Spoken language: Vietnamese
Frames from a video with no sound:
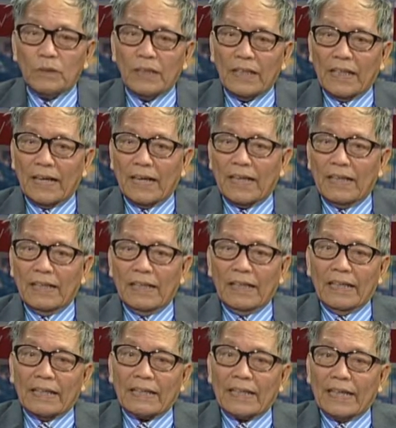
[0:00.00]
như là
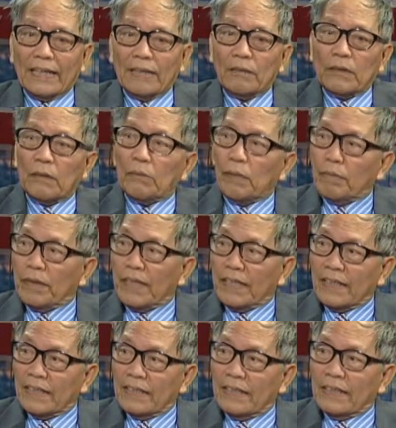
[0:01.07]
cái TPP
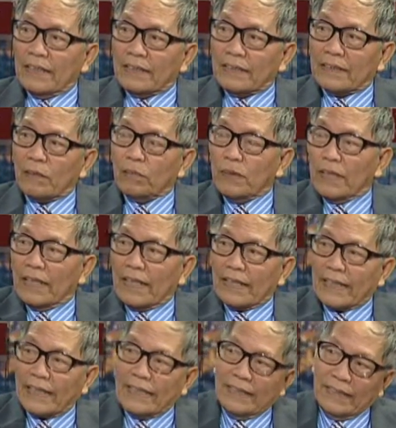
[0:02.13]
giống như
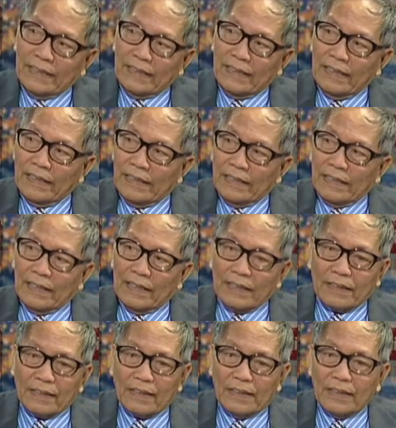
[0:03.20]
là cái
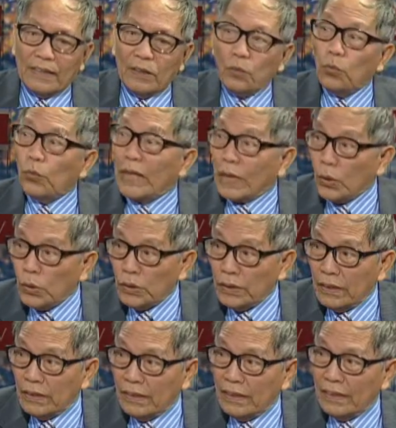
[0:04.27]
cái cái củ cà rốt
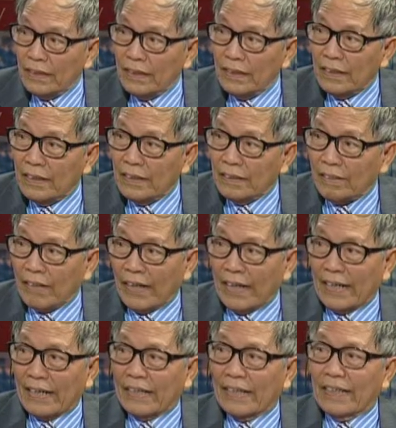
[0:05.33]

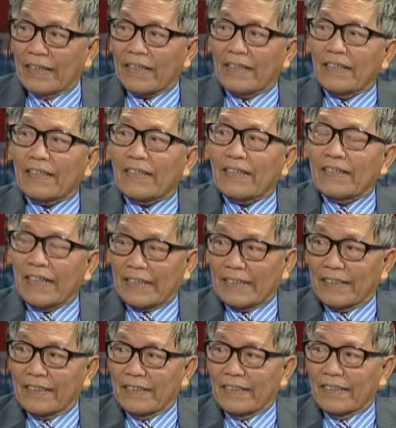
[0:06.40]
và cái cây
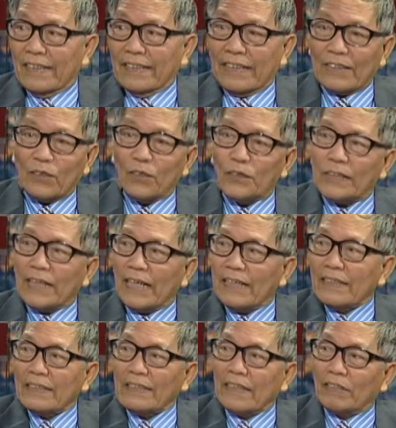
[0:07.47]
gậy đó là tôi
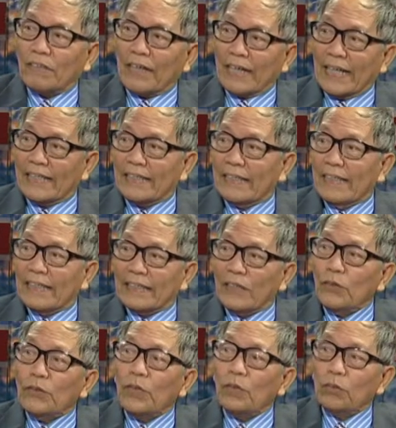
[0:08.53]
sẽ trừng phạt anh
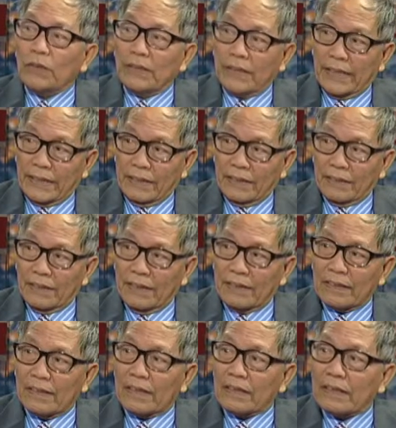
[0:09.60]
nếu anh không thực hiện
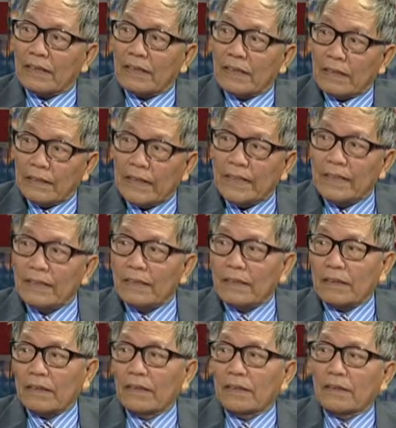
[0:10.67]
thì tự nhiên
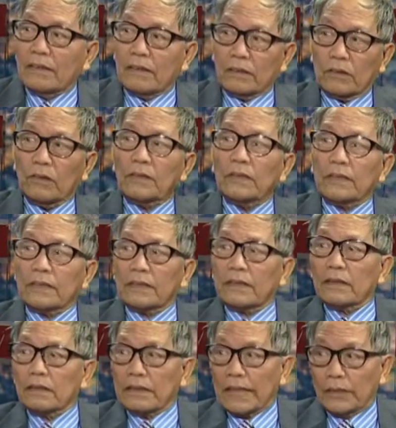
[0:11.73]
từ từ có sự
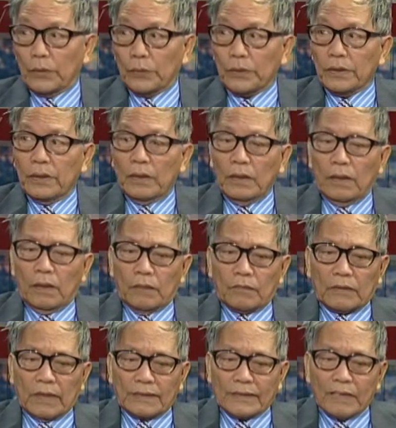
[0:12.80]
sự thay đổi
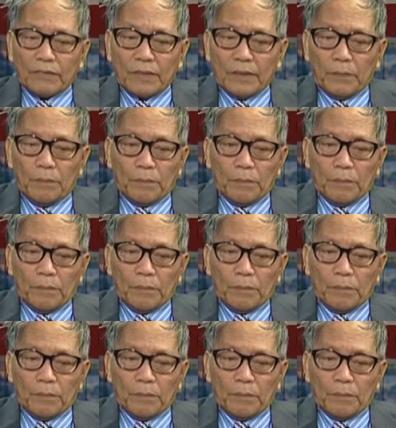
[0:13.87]
tại sao vậy